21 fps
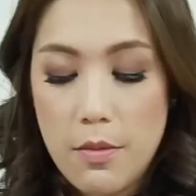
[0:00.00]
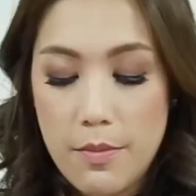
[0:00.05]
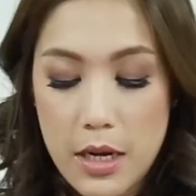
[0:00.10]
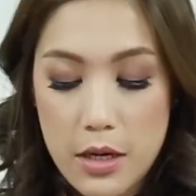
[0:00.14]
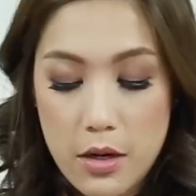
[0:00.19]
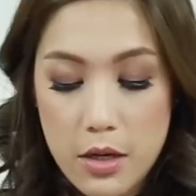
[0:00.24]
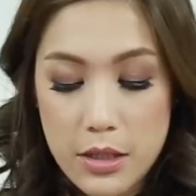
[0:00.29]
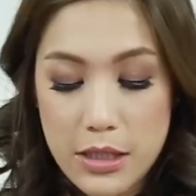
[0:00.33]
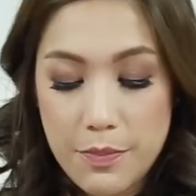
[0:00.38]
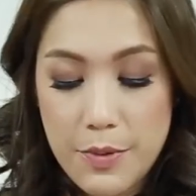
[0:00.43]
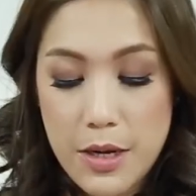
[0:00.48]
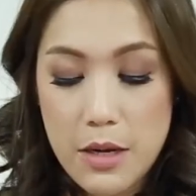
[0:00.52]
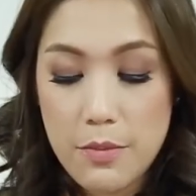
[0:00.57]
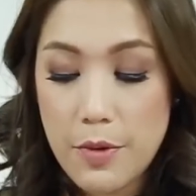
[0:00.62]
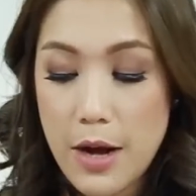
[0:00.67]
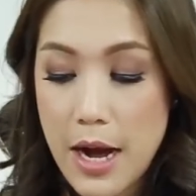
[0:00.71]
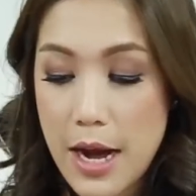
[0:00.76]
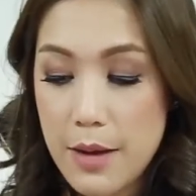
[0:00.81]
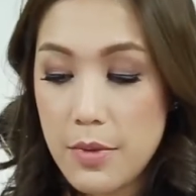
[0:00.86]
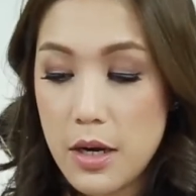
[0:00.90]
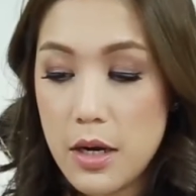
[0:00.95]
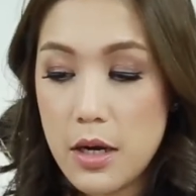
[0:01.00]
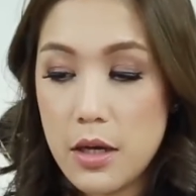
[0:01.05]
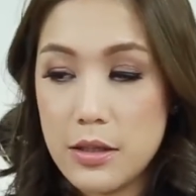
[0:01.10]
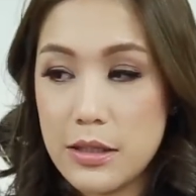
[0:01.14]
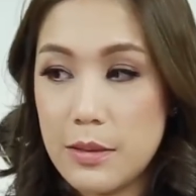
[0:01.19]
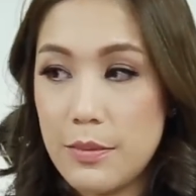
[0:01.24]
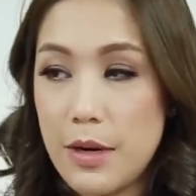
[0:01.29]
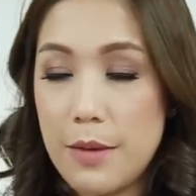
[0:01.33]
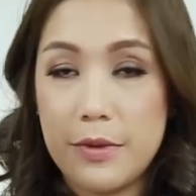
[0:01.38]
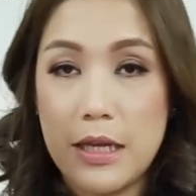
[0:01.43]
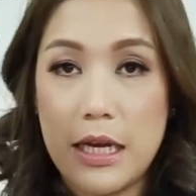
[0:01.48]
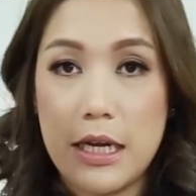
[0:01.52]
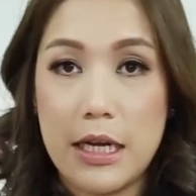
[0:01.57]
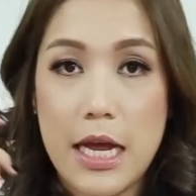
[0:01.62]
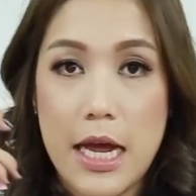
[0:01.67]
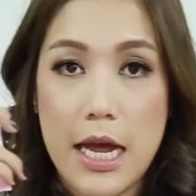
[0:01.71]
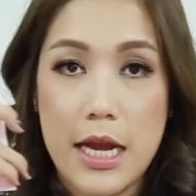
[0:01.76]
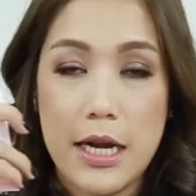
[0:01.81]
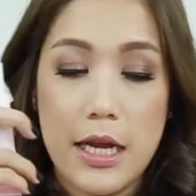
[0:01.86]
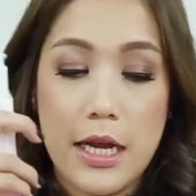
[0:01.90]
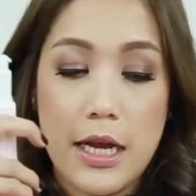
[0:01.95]
มันก็จะเป็นไพรเมอร์สำหรับแต่งห
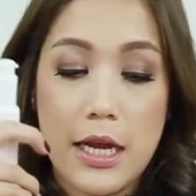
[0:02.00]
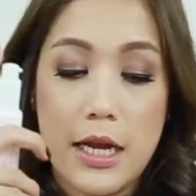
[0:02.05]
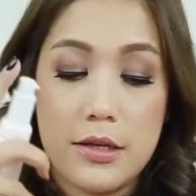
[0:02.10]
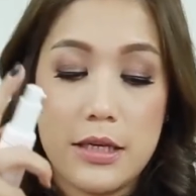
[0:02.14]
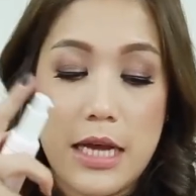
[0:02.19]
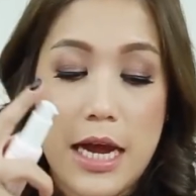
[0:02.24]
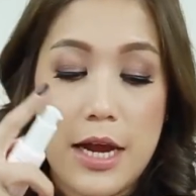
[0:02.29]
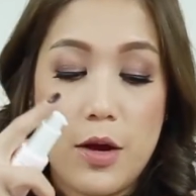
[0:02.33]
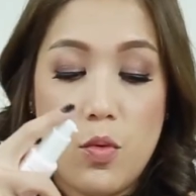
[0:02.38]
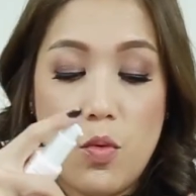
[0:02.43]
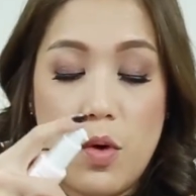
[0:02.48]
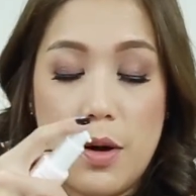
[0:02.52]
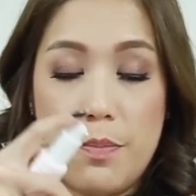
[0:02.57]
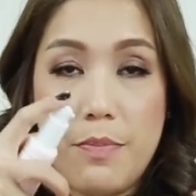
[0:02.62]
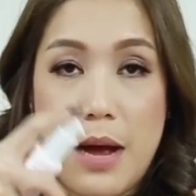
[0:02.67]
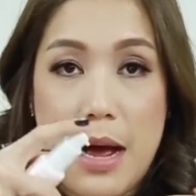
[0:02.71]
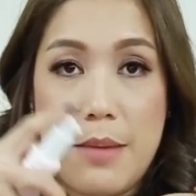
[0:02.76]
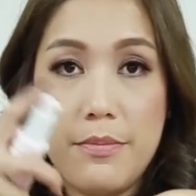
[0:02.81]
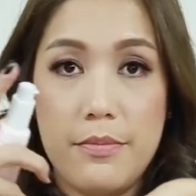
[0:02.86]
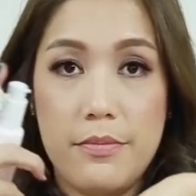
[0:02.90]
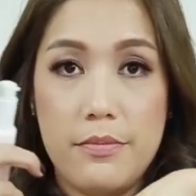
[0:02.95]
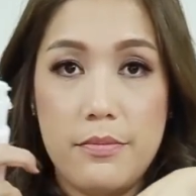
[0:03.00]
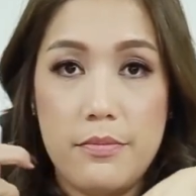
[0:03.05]
น้าในสายขวดปั๊ม